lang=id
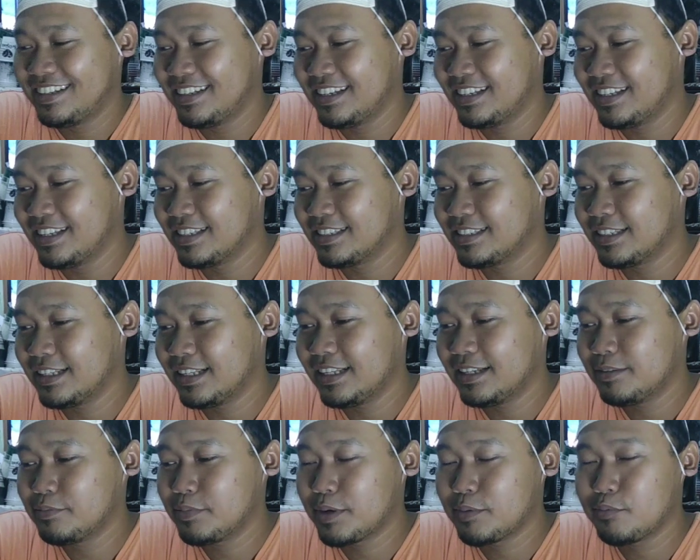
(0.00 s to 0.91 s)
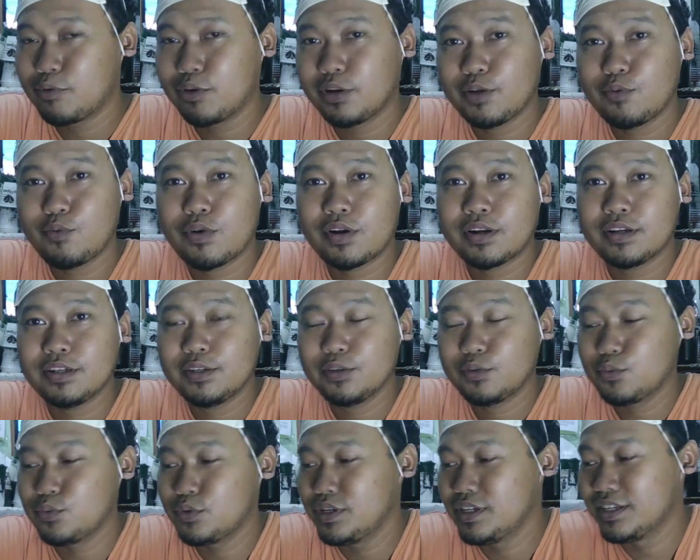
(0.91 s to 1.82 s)
hasilnya bremolnya warnanya
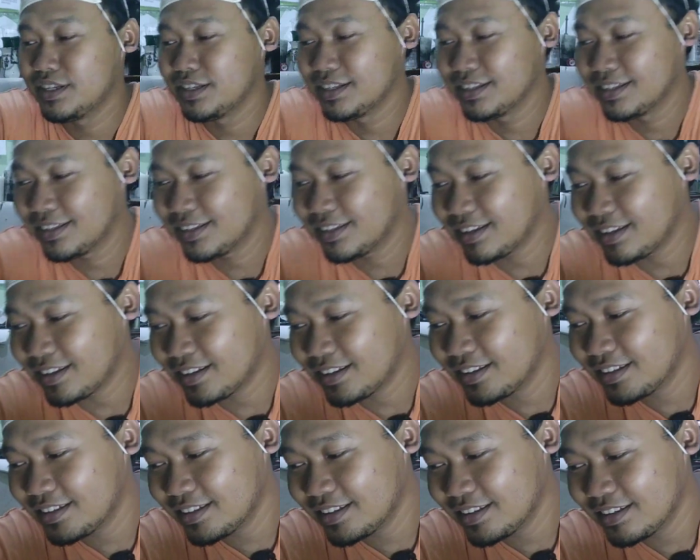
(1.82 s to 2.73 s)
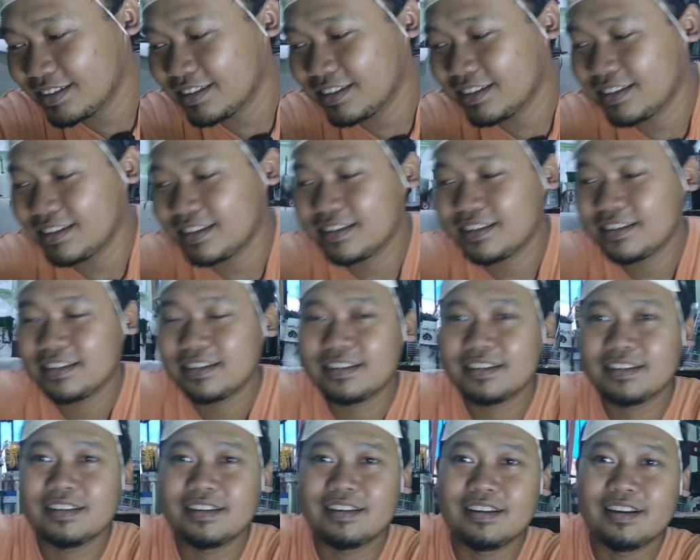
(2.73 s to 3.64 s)
kuning ya
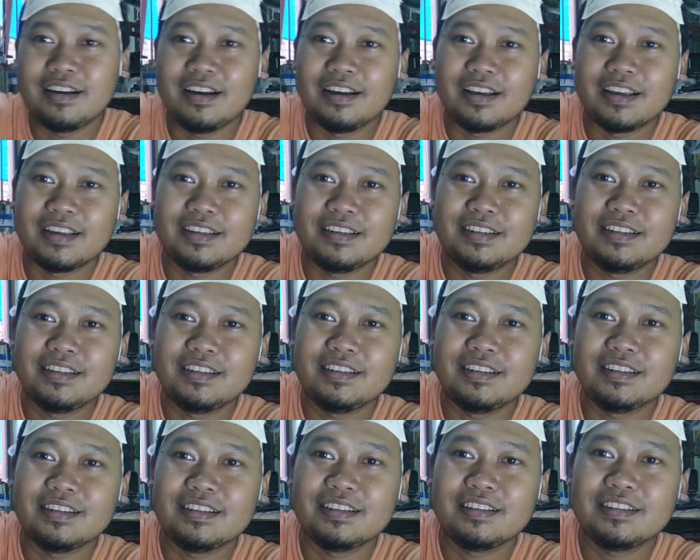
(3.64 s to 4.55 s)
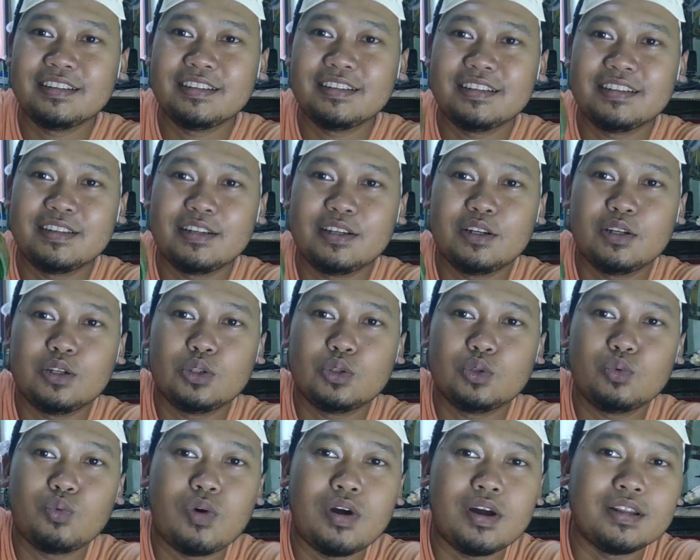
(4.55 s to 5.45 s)
nah kayak gini nih
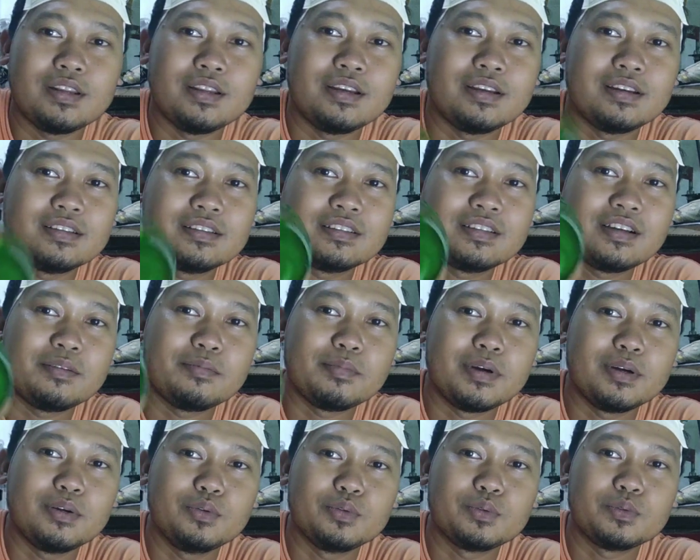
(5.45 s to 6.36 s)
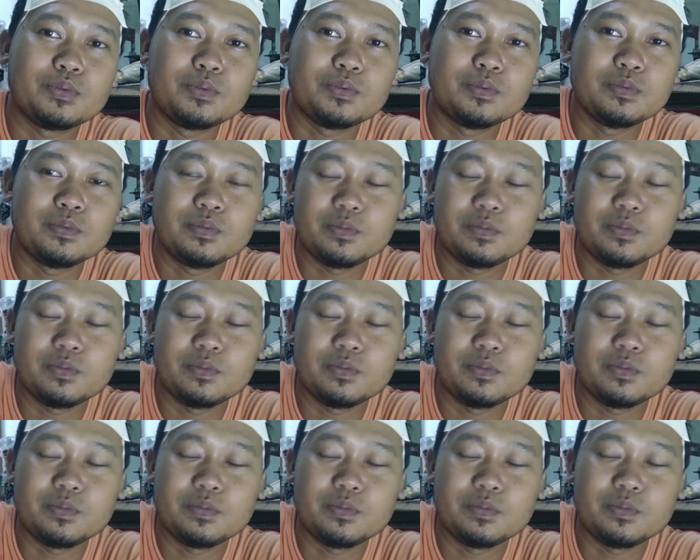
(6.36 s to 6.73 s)
tua dia nggak bagus